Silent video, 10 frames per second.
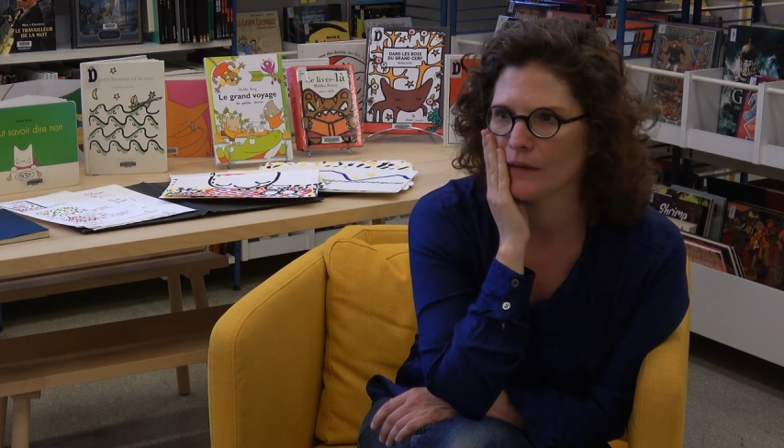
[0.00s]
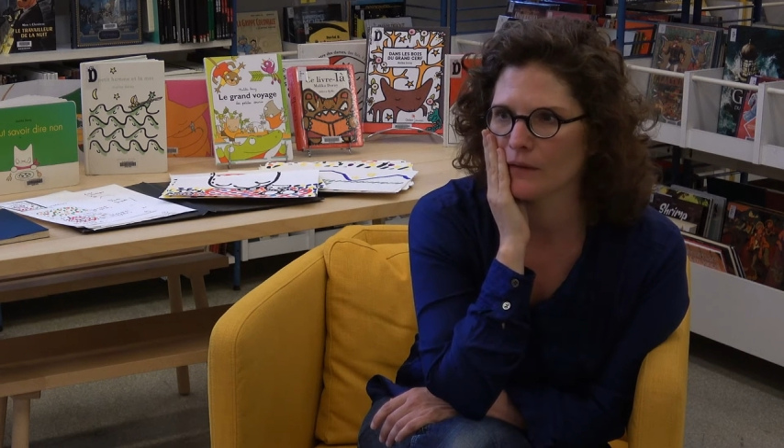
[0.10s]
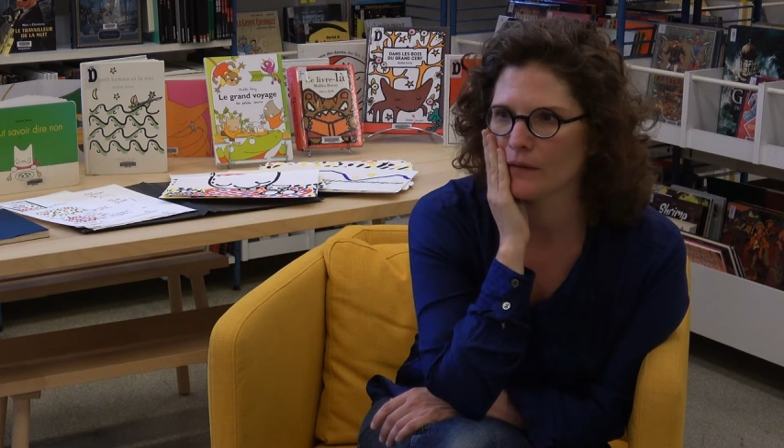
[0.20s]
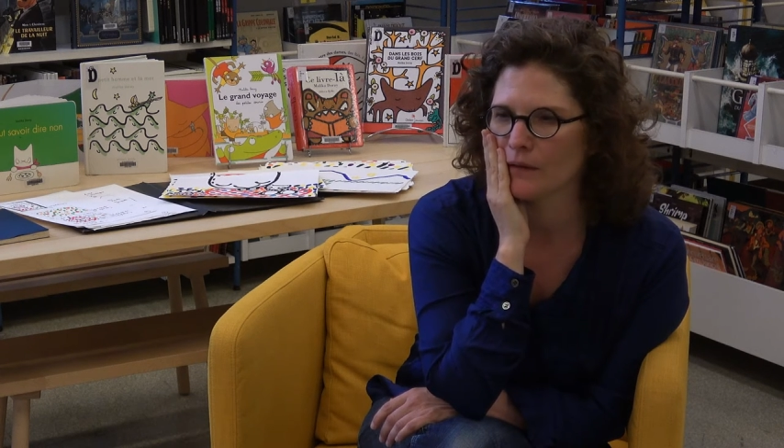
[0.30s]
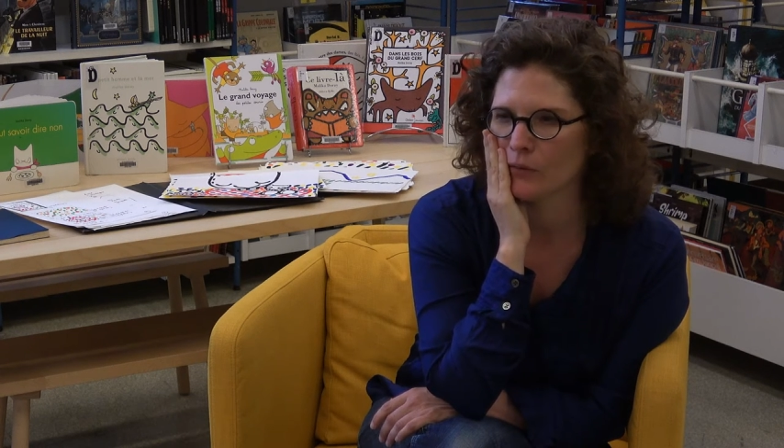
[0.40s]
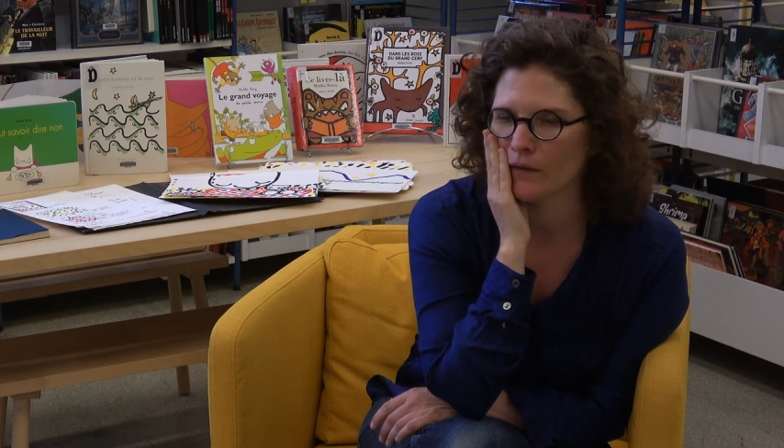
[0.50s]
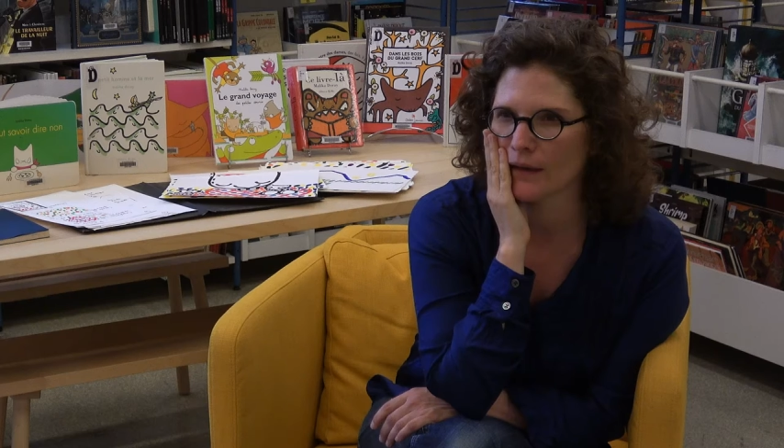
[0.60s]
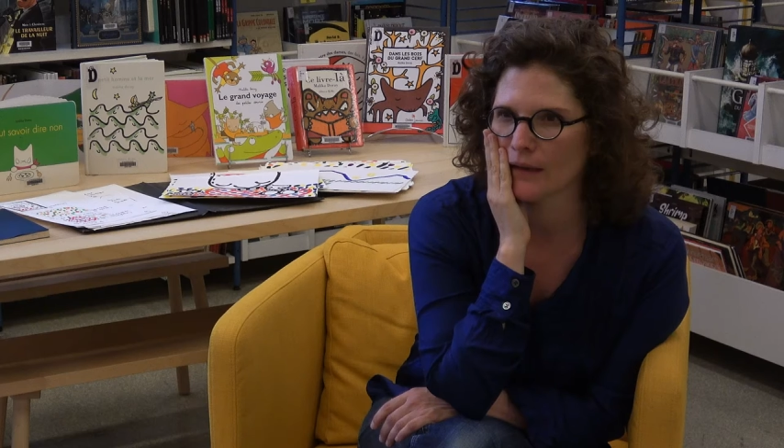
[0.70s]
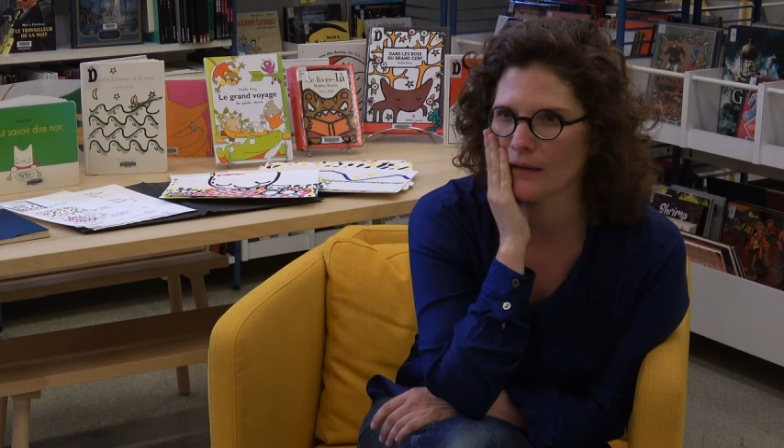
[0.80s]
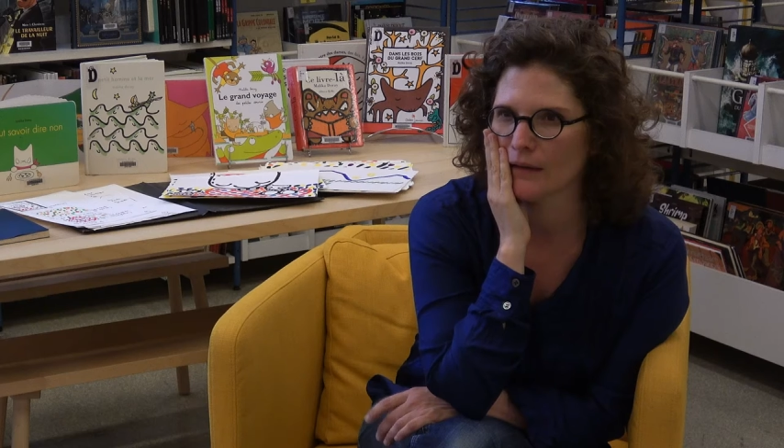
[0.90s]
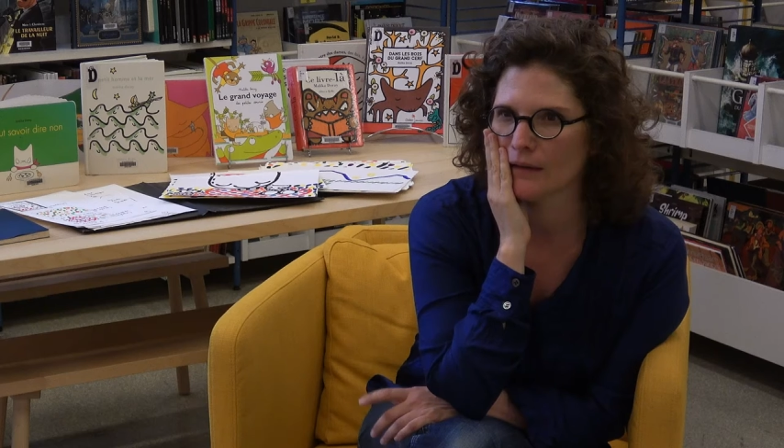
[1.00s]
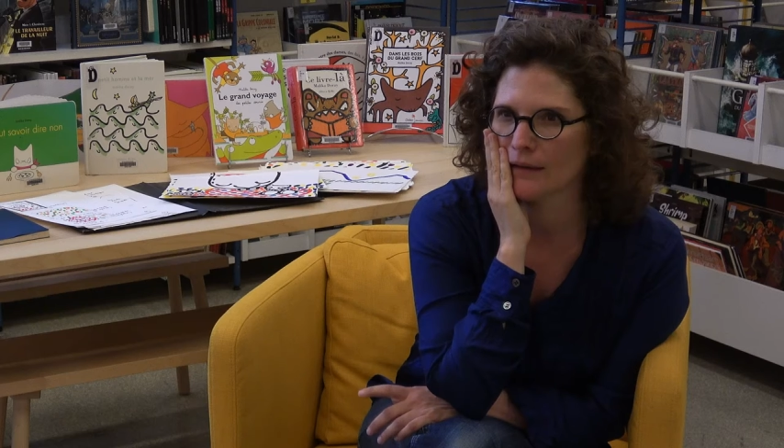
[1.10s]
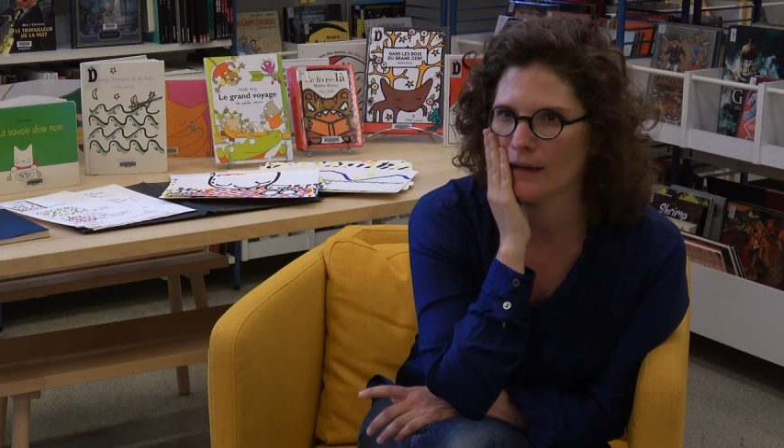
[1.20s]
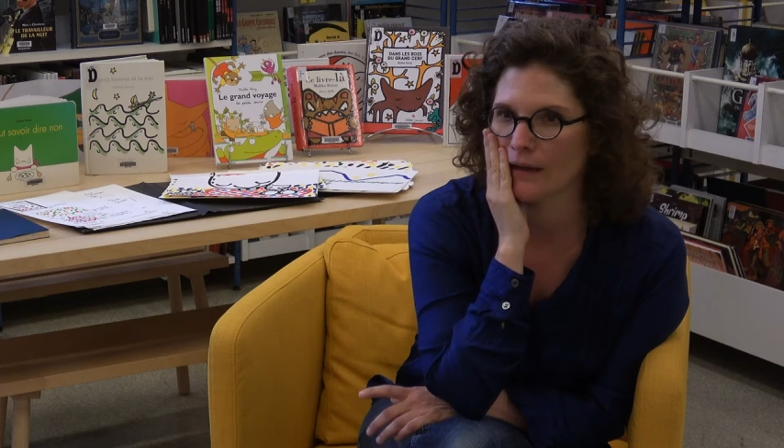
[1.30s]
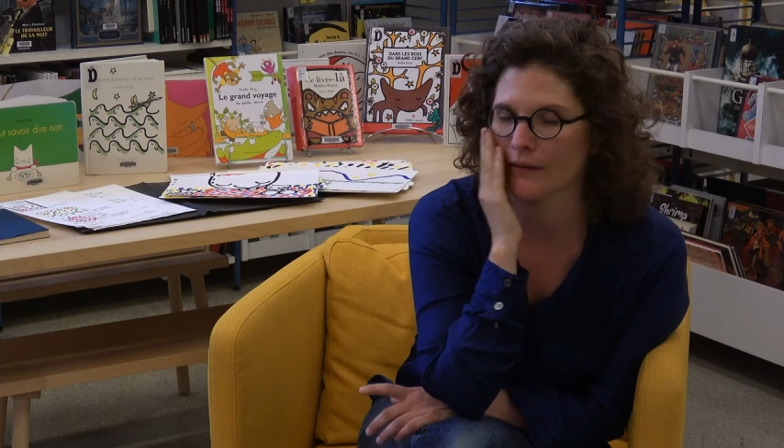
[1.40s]
parce que sinon,
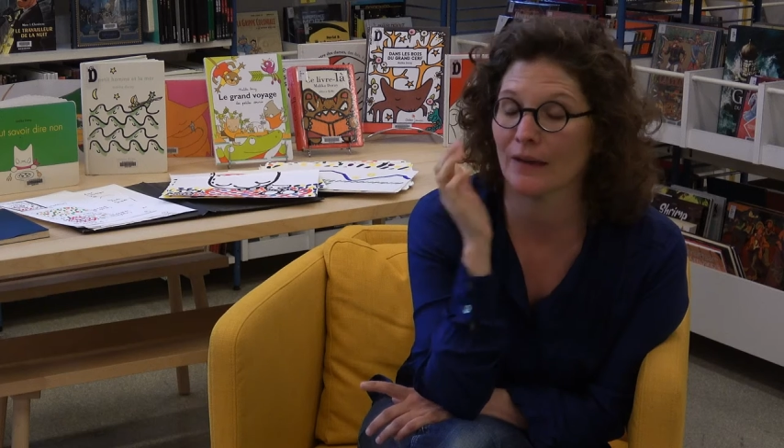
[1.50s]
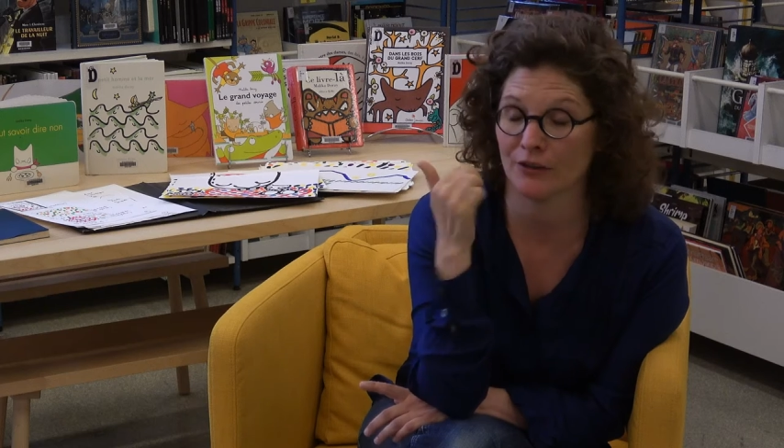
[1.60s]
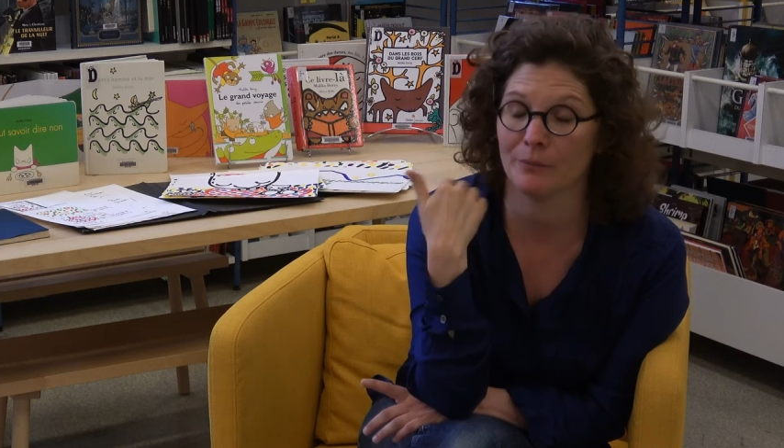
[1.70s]
ça,